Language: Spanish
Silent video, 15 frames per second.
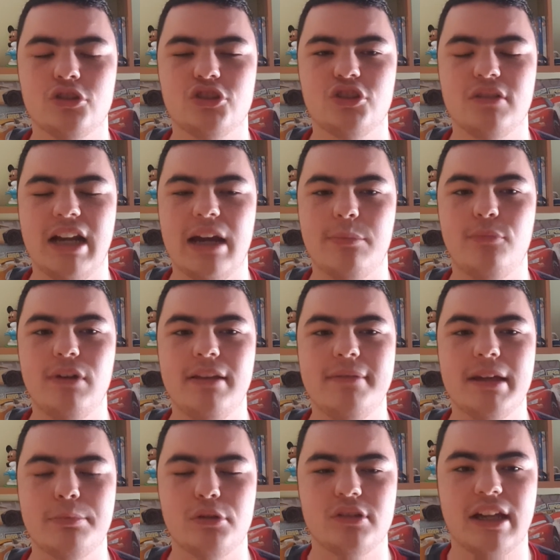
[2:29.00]
Sora vuelve
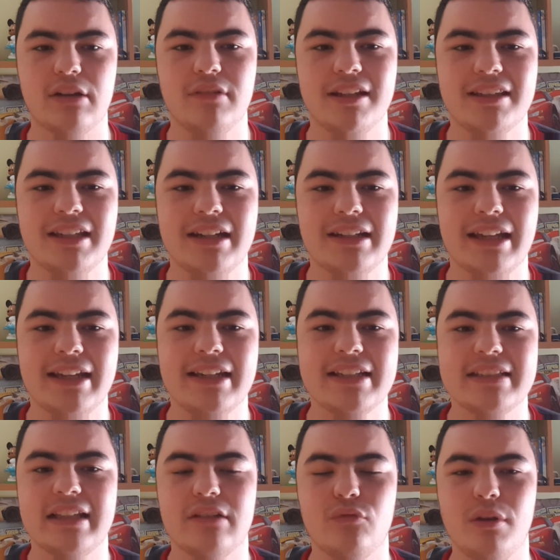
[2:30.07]
a protagonizar en
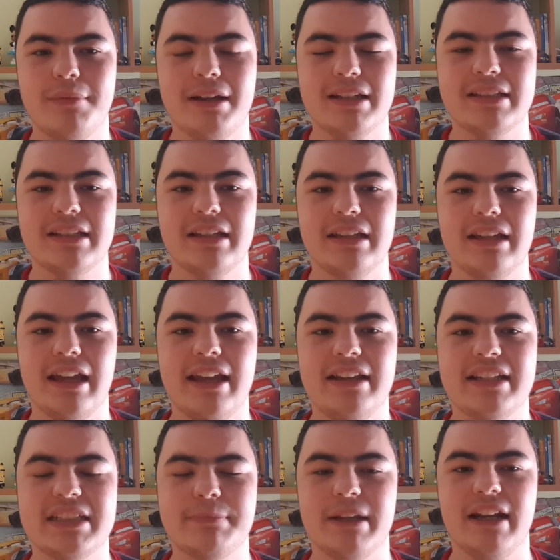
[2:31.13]
esta nueva e
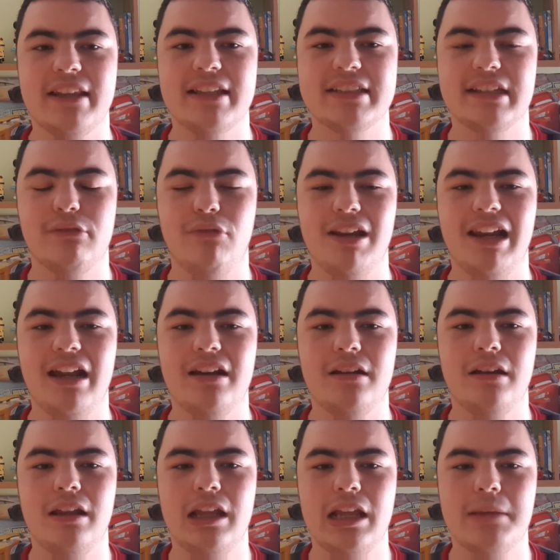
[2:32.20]
inesperada secuela
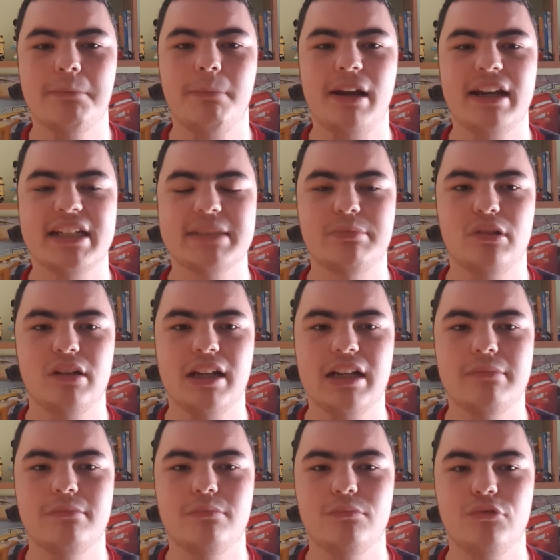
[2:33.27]
para
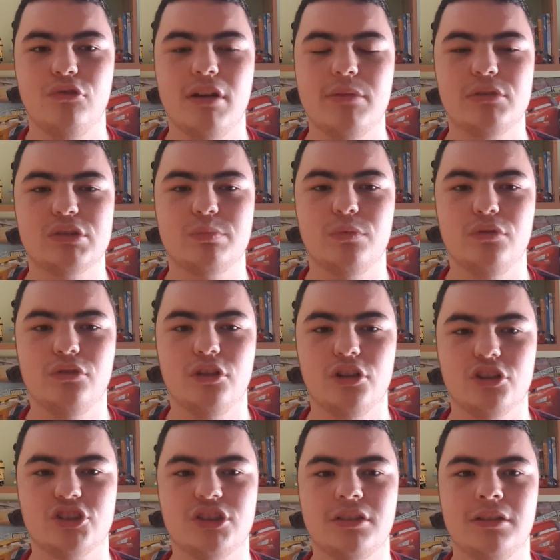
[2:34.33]
explorar nuevos
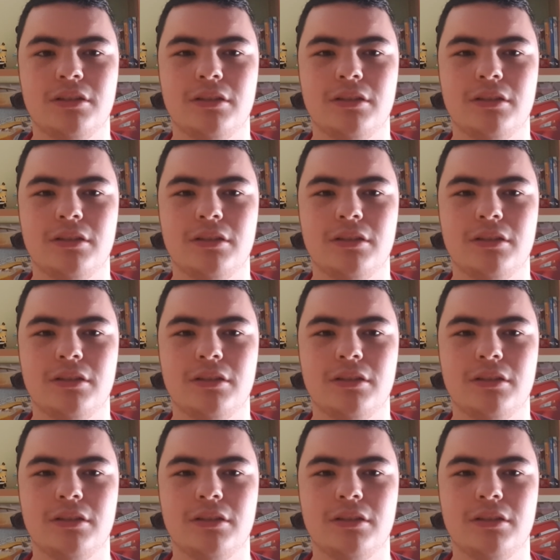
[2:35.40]
mundos.